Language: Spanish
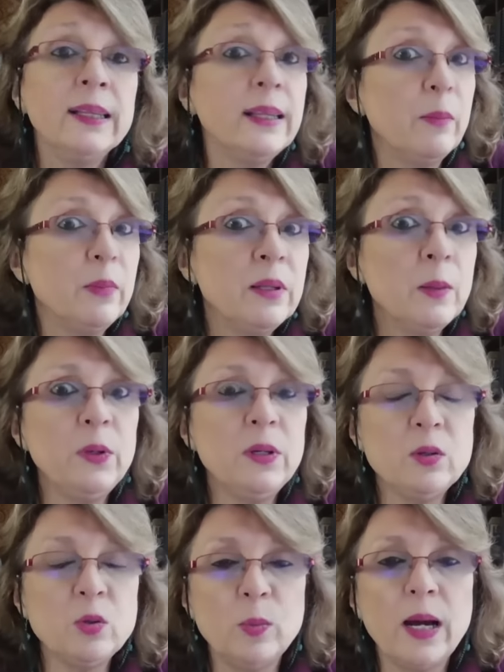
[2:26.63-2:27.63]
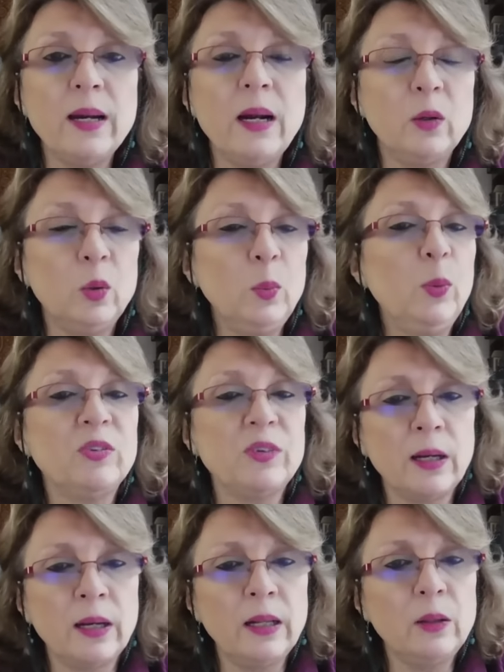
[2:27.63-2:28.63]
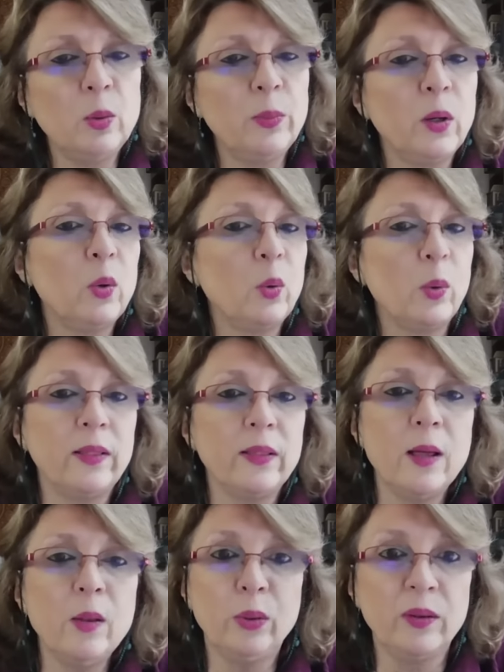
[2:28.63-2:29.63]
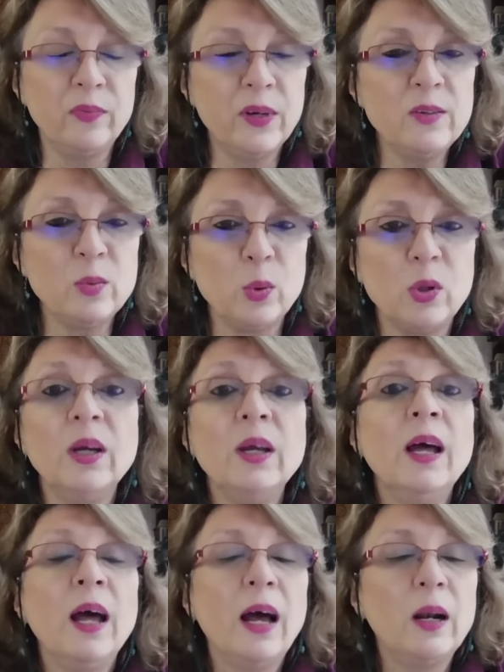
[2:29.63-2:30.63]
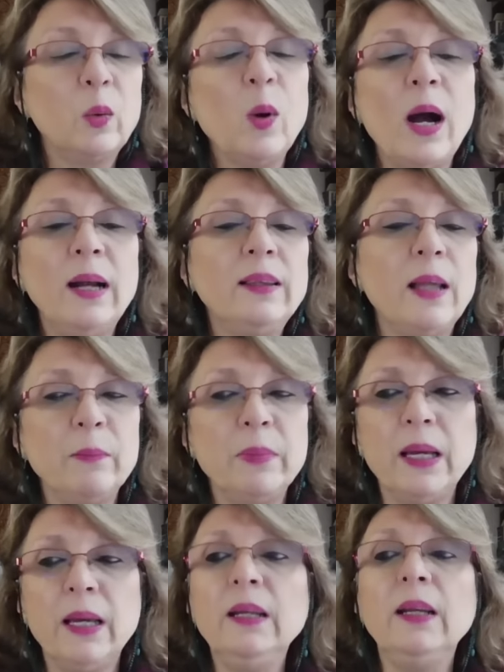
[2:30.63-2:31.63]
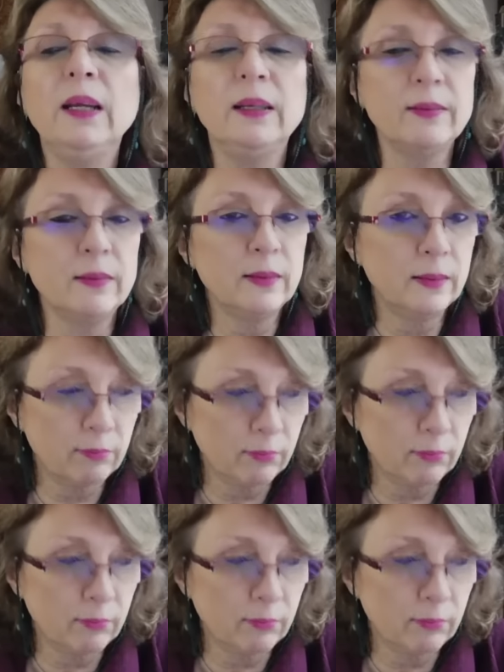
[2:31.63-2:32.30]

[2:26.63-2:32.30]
También te puedes sumar al grupo El Secreto Mejor Guardado de Facebook, al cual también es